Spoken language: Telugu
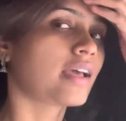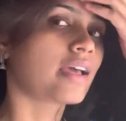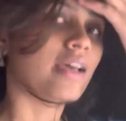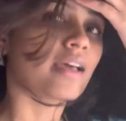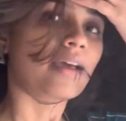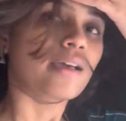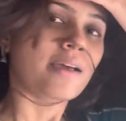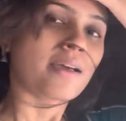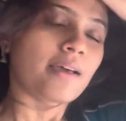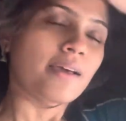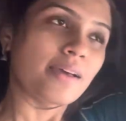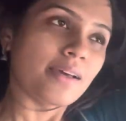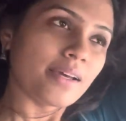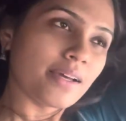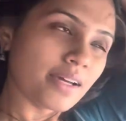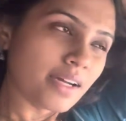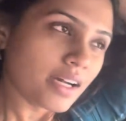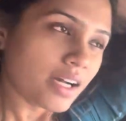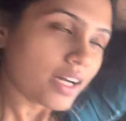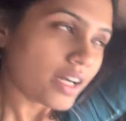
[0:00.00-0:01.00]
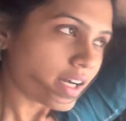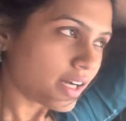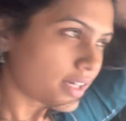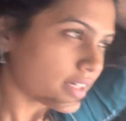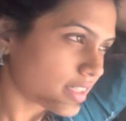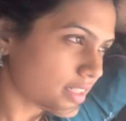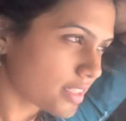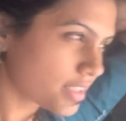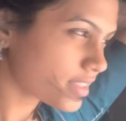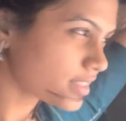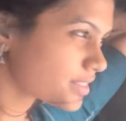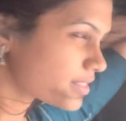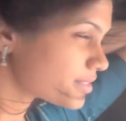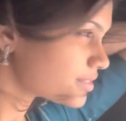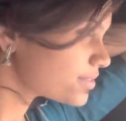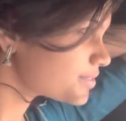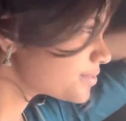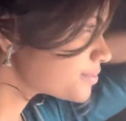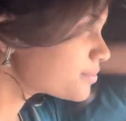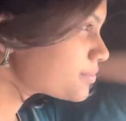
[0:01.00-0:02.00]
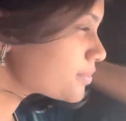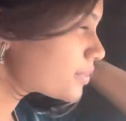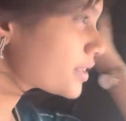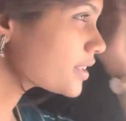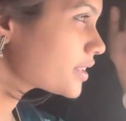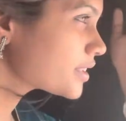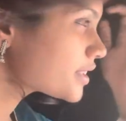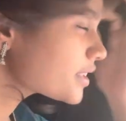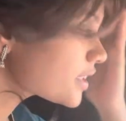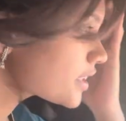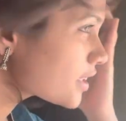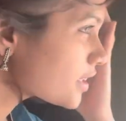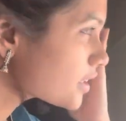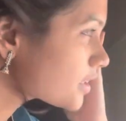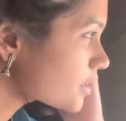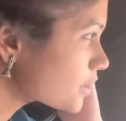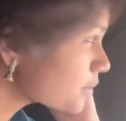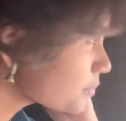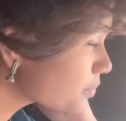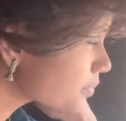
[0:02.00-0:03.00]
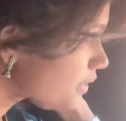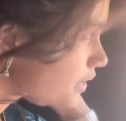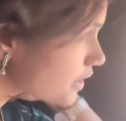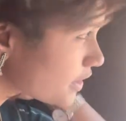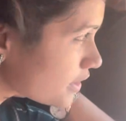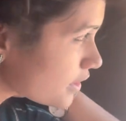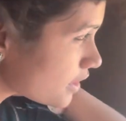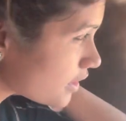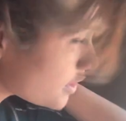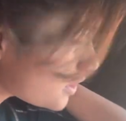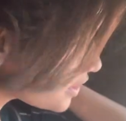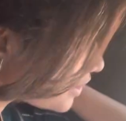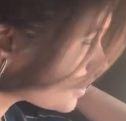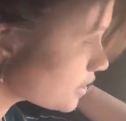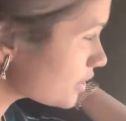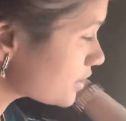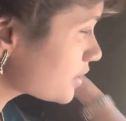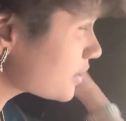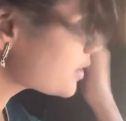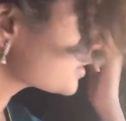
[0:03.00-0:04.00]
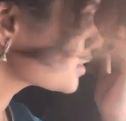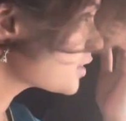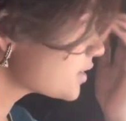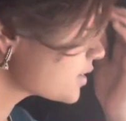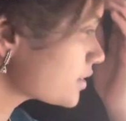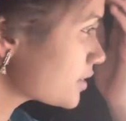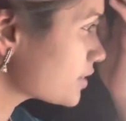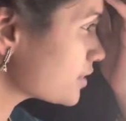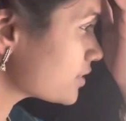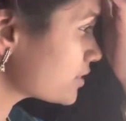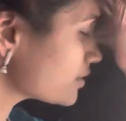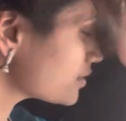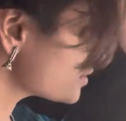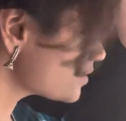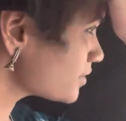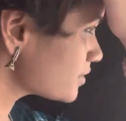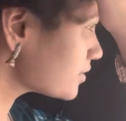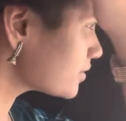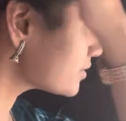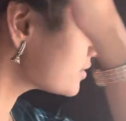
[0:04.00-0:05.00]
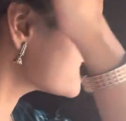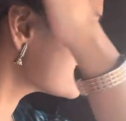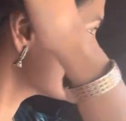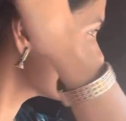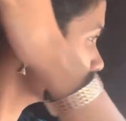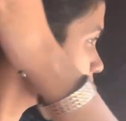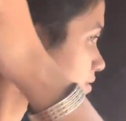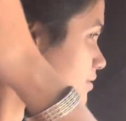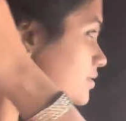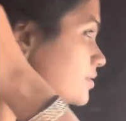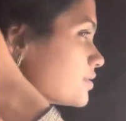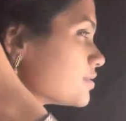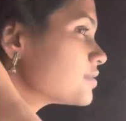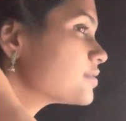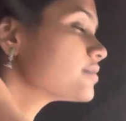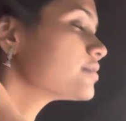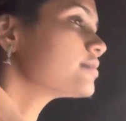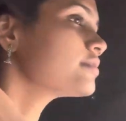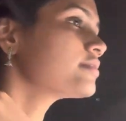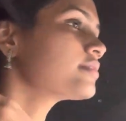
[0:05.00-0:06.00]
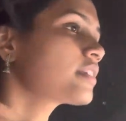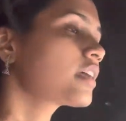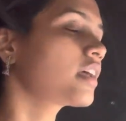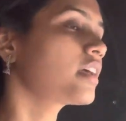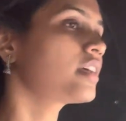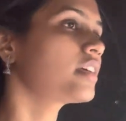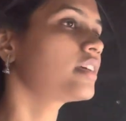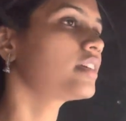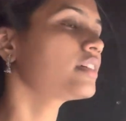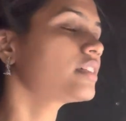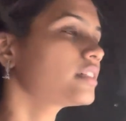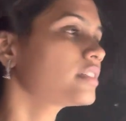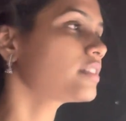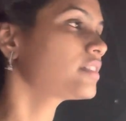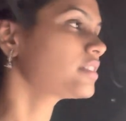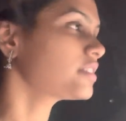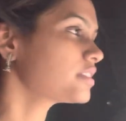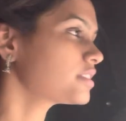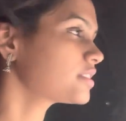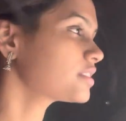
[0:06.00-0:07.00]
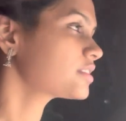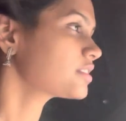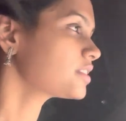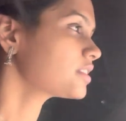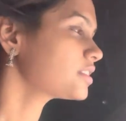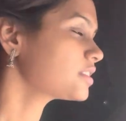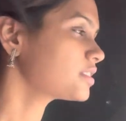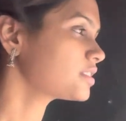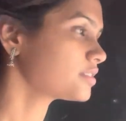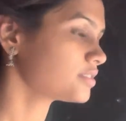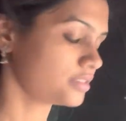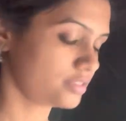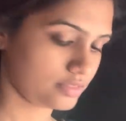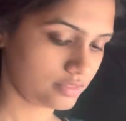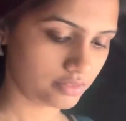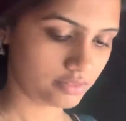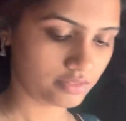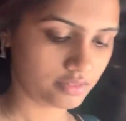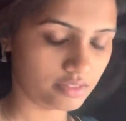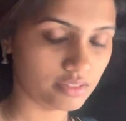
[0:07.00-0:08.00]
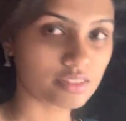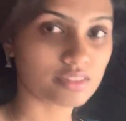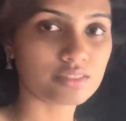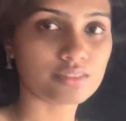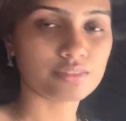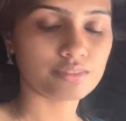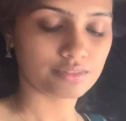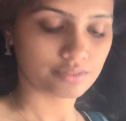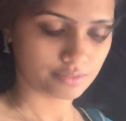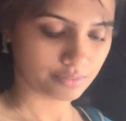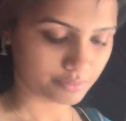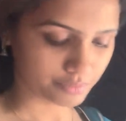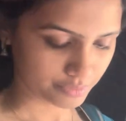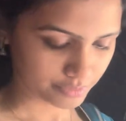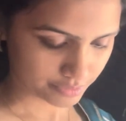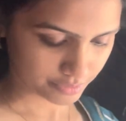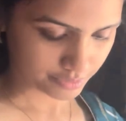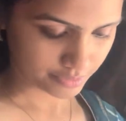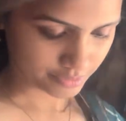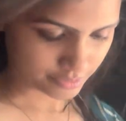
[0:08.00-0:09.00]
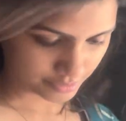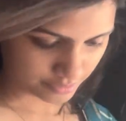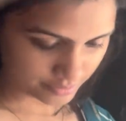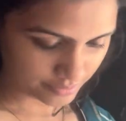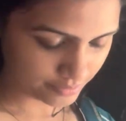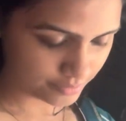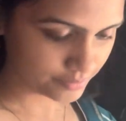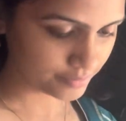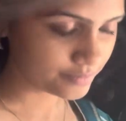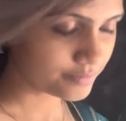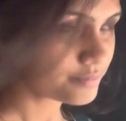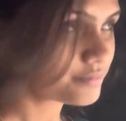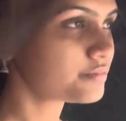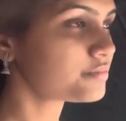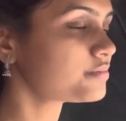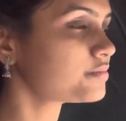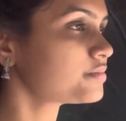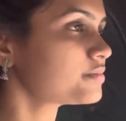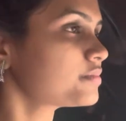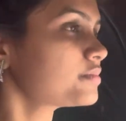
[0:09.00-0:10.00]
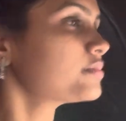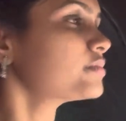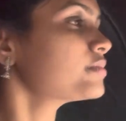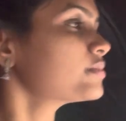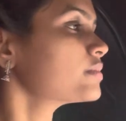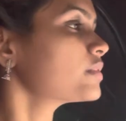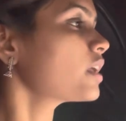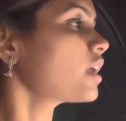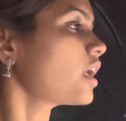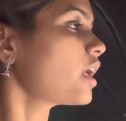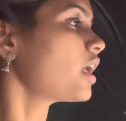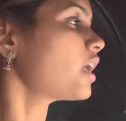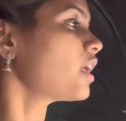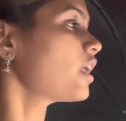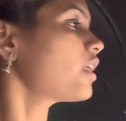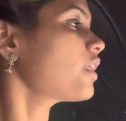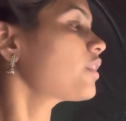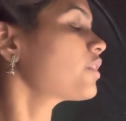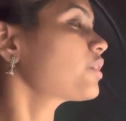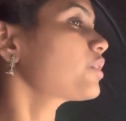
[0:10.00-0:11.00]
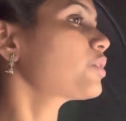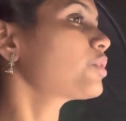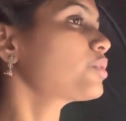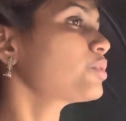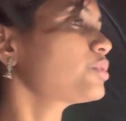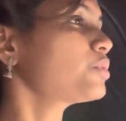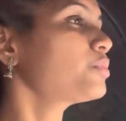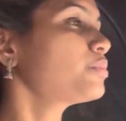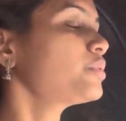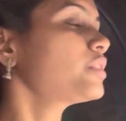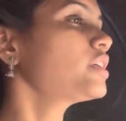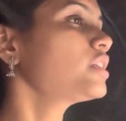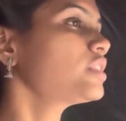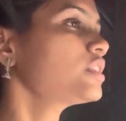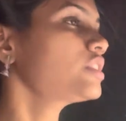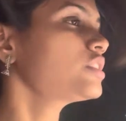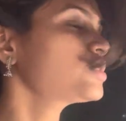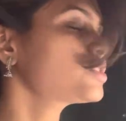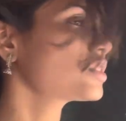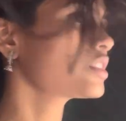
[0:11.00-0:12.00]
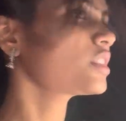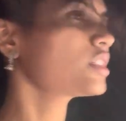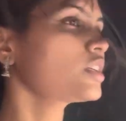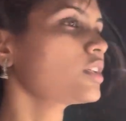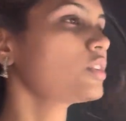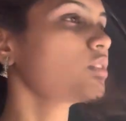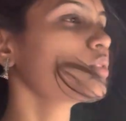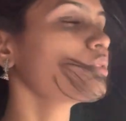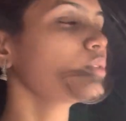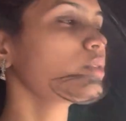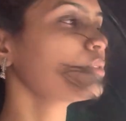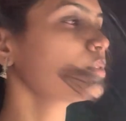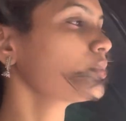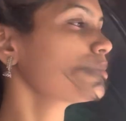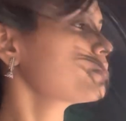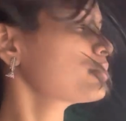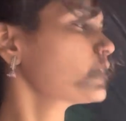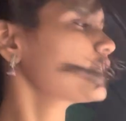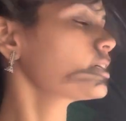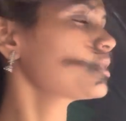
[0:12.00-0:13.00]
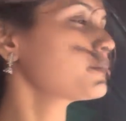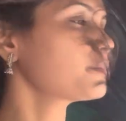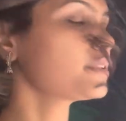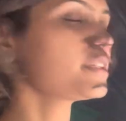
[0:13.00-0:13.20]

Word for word: ఆటో వచ్చి కింద వెయిట్ చేస్తుంది ఆల్మోస్ట్ ఫైవ్ మినిట్స్ అయిపోయింది సొసైటీ లోపలికి ఆటోస్ అలౌ చేయరనమాట ఓన్లీ క్యాబే అలౌ చేస్తారు సో మనమే కిందికి వెళ్ళిపోవాలి ఆటో దగ్గరికి సో